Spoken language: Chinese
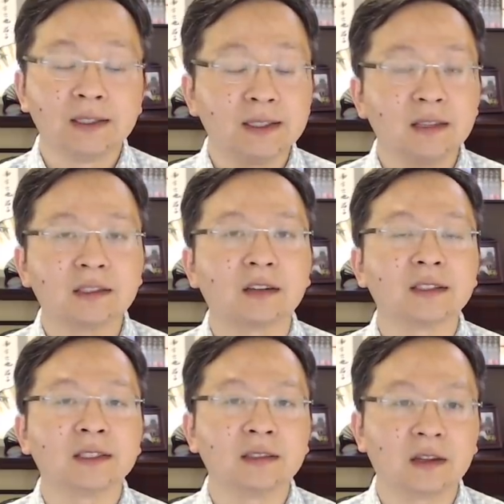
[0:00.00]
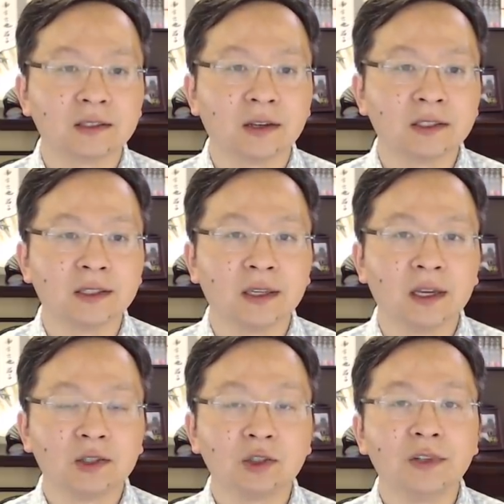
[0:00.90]
今天早上听到消息，
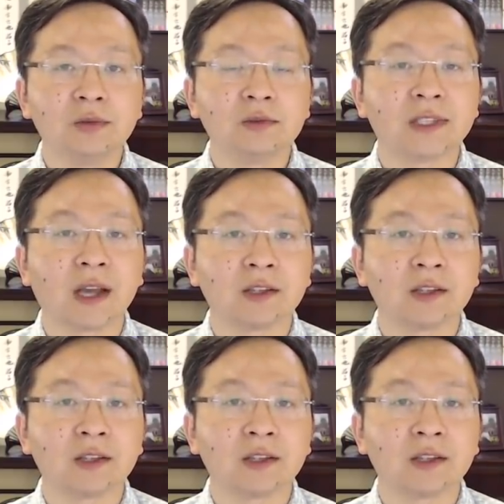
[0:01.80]
中文武侠